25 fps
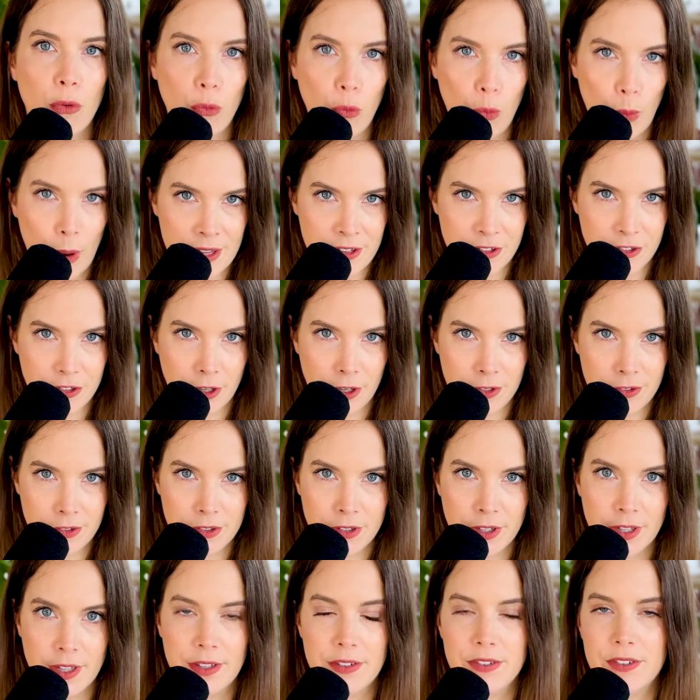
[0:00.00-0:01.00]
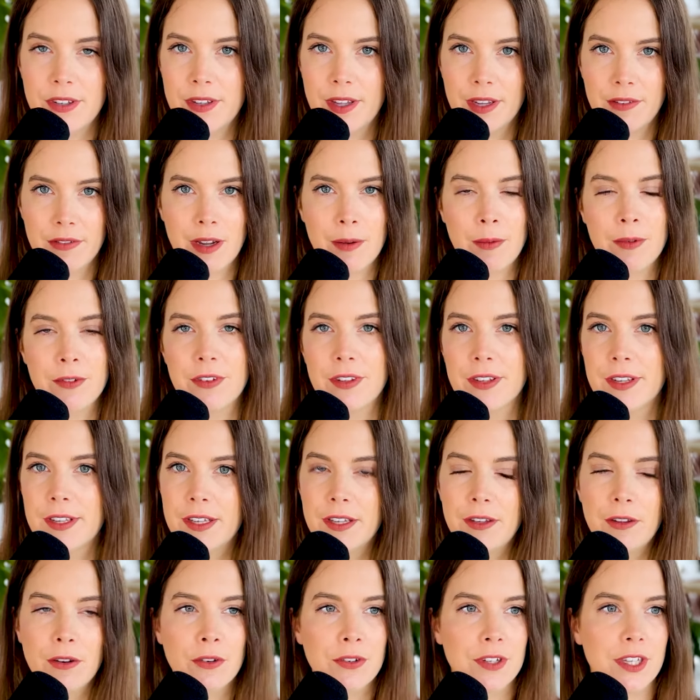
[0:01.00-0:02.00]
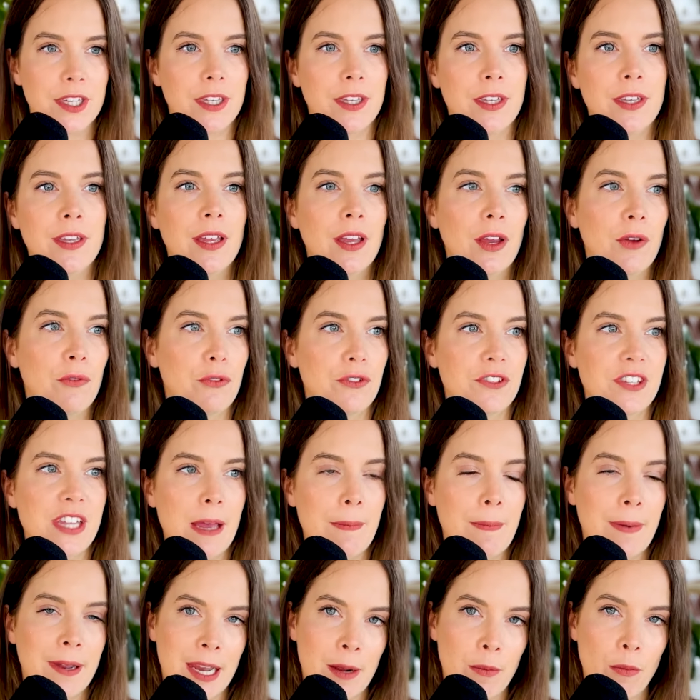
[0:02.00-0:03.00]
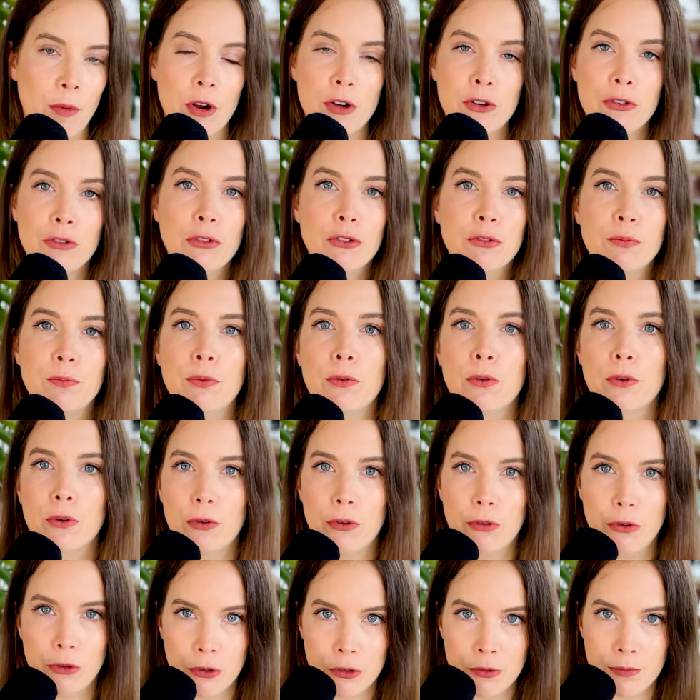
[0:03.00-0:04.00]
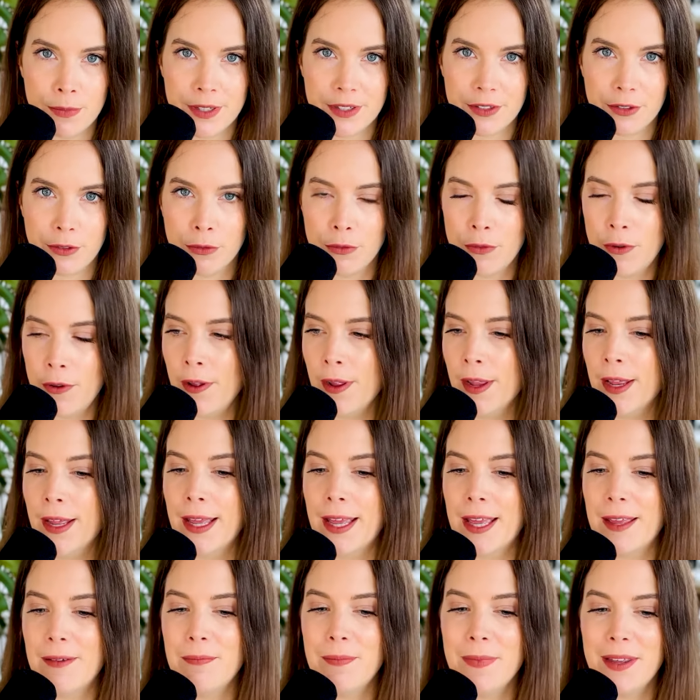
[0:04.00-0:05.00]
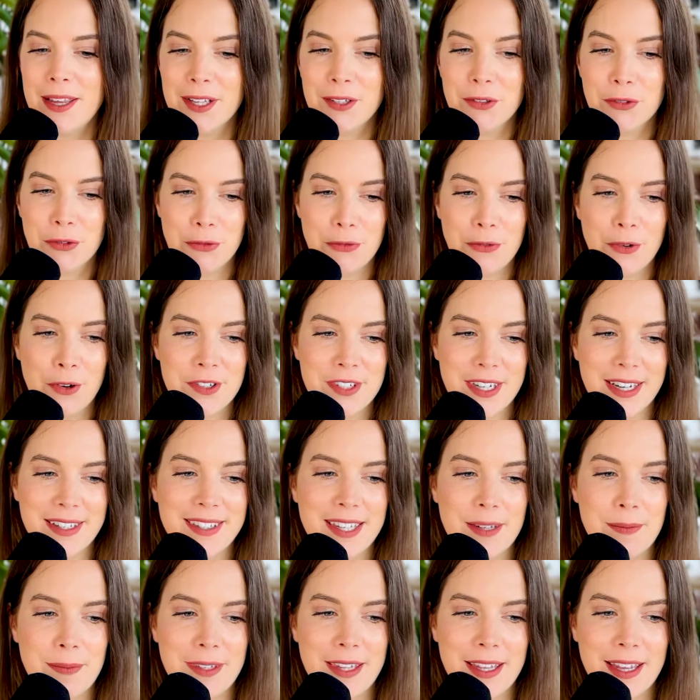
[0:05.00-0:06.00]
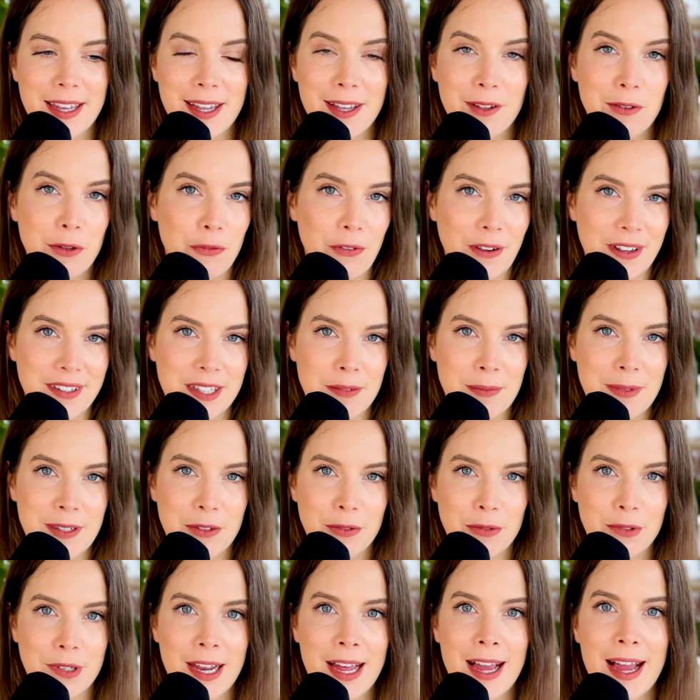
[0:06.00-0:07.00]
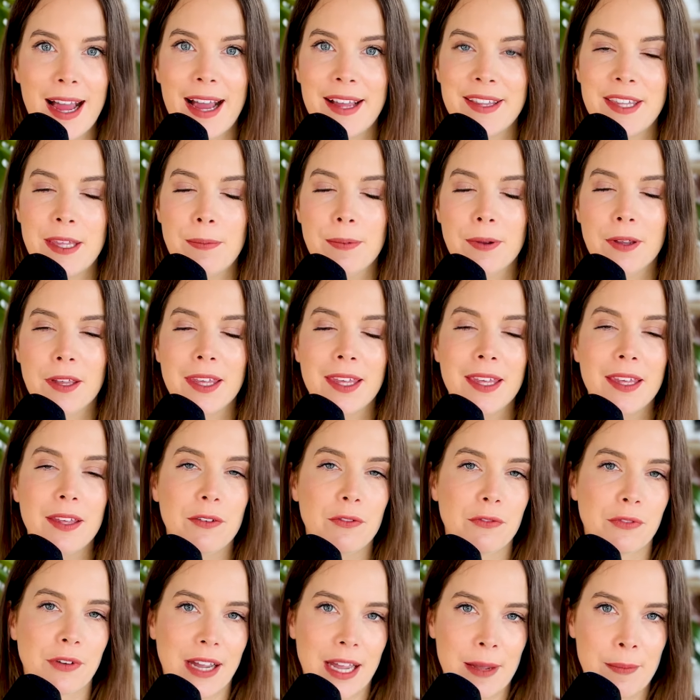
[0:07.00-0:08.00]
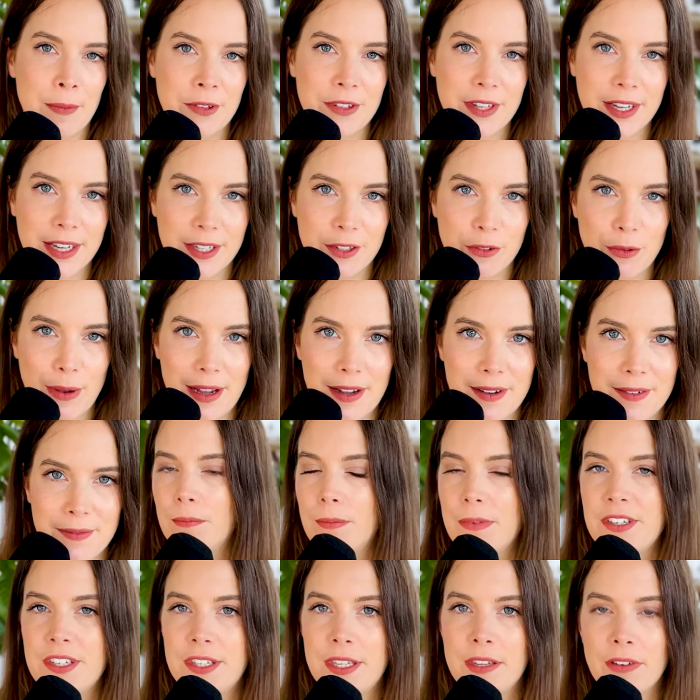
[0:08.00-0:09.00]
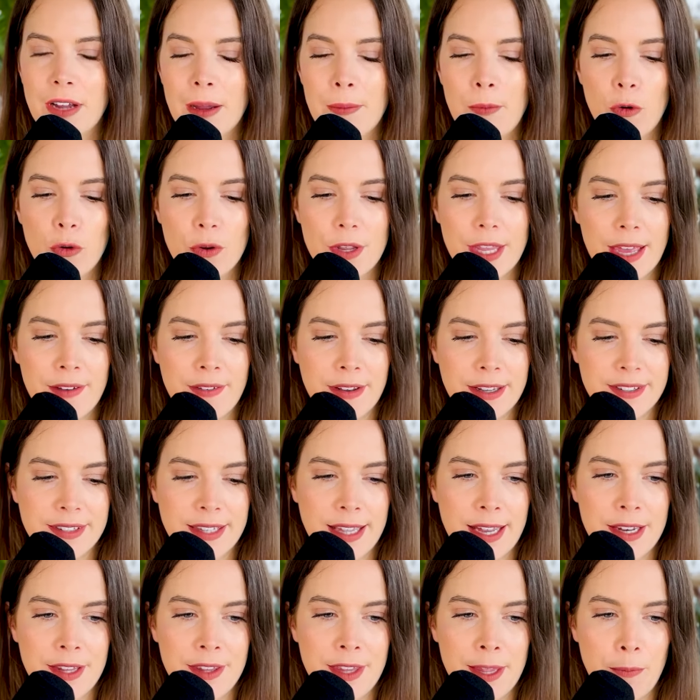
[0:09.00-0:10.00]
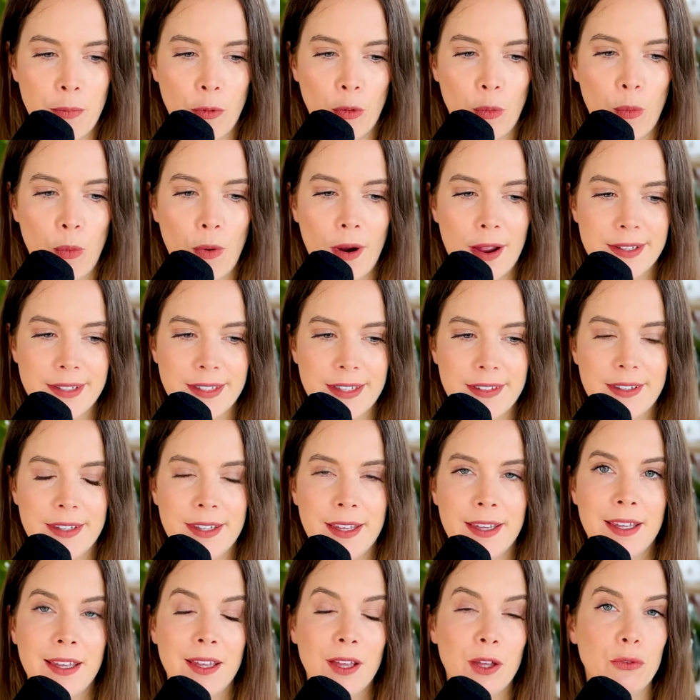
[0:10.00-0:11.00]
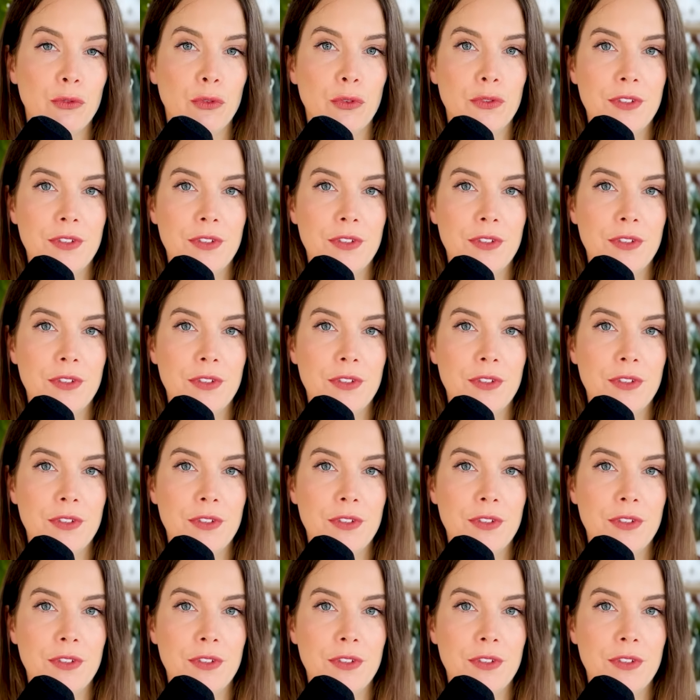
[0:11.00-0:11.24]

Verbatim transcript: one shot, cest vraiment des clients qui faisaient appel à moi juste pour une mission. Mais souvent, j'acceptais de faire ces missions-là à des prix vraiment dérisoires. Mais j'étais vraiment OK avec ça. L'idée pour moi, c'était de